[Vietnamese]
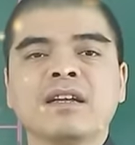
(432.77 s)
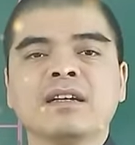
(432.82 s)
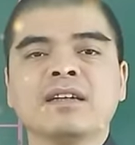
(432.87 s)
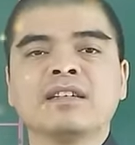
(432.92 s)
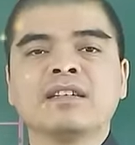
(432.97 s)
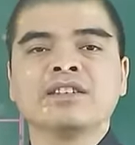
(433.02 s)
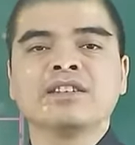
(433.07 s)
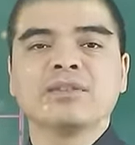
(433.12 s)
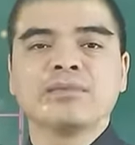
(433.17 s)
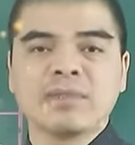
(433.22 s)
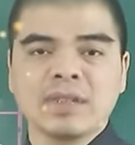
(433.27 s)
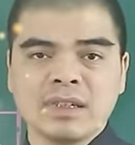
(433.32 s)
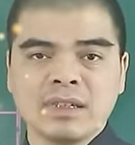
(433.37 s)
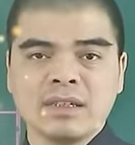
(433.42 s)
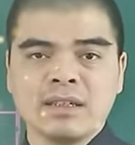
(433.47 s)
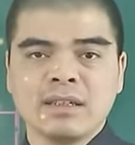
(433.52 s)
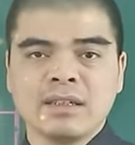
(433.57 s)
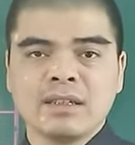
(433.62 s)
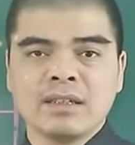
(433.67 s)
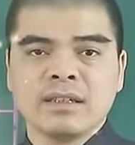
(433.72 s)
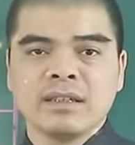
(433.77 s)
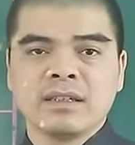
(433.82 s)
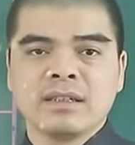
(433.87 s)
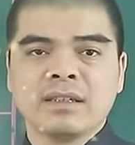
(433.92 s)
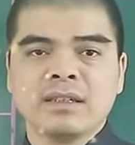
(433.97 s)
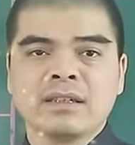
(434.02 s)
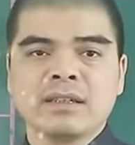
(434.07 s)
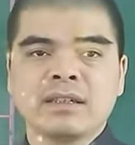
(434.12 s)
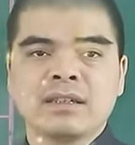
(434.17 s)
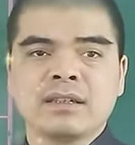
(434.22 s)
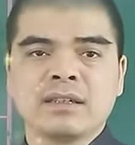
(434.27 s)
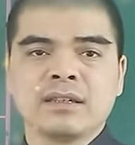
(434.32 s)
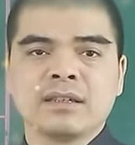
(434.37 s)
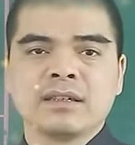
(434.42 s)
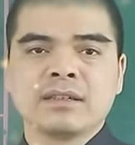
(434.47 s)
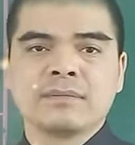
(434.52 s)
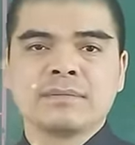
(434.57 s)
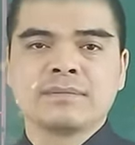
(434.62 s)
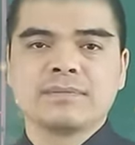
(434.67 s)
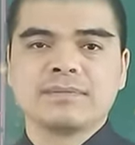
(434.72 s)
là người sông đất ấy, thì
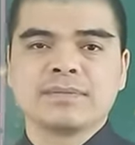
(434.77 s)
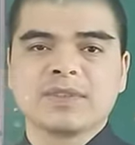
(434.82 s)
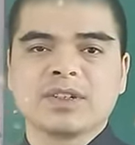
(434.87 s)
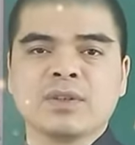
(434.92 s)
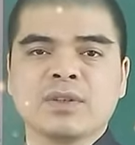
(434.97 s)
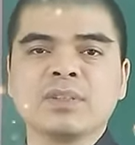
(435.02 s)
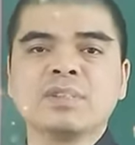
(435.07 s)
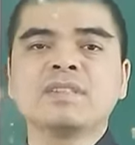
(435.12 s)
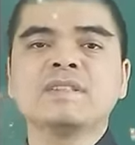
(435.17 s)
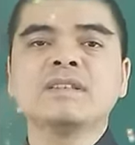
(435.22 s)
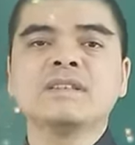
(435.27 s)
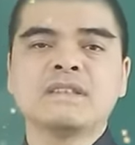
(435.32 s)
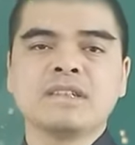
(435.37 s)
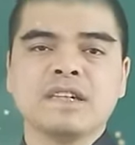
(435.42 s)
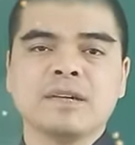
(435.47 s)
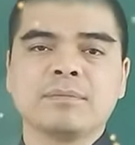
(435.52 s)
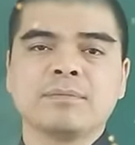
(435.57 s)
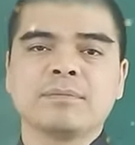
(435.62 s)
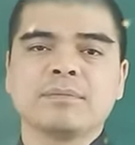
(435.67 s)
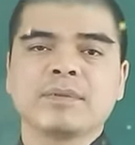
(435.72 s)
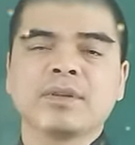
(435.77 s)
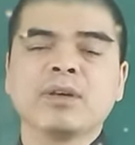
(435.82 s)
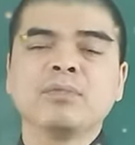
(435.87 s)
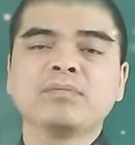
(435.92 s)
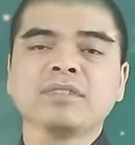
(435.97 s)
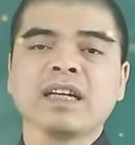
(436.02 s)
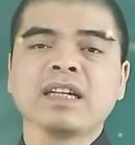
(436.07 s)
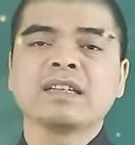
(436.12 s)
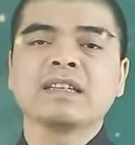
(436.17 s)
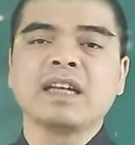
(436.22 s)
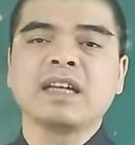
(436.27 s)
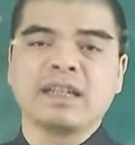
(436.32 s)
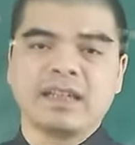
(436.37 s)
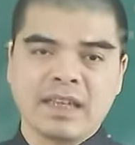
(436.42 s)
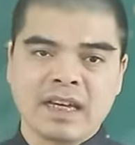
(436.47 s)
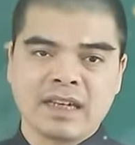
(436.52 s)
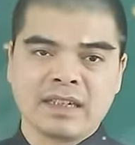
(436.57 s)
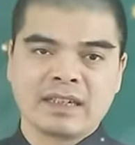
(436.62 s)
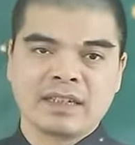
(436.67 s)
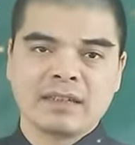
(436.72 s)
có sự nghiệp công danh thành
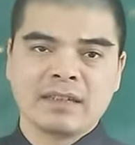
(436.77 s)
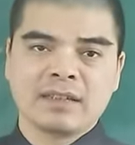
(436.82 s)
đạt